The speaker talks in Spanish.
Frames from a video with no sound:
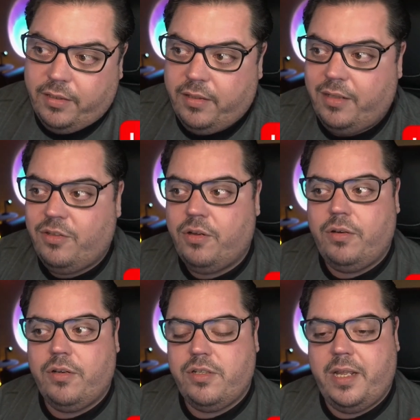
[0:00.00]
Y
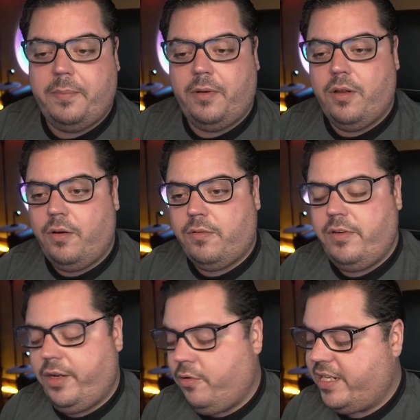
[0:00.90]
yo no sé, yo lo
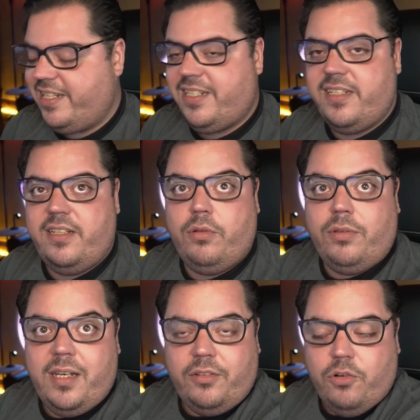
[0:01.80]
único que sé es que si tú
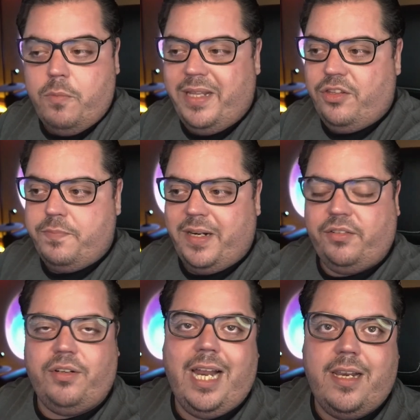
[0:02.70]
tienes documentos
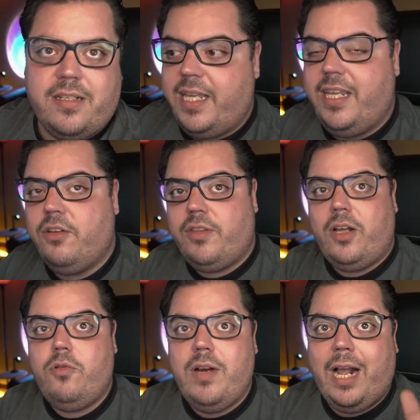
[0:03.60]
personales y yo
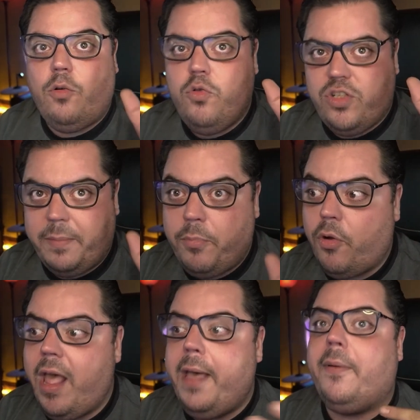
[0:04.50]
tengo un acuse,
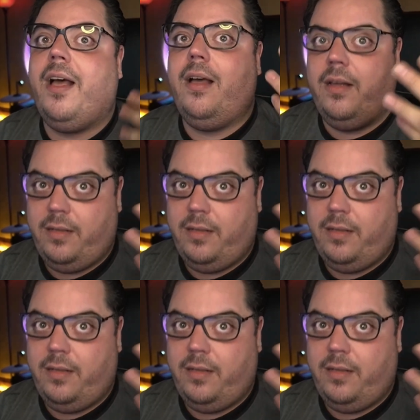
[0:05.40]
prueba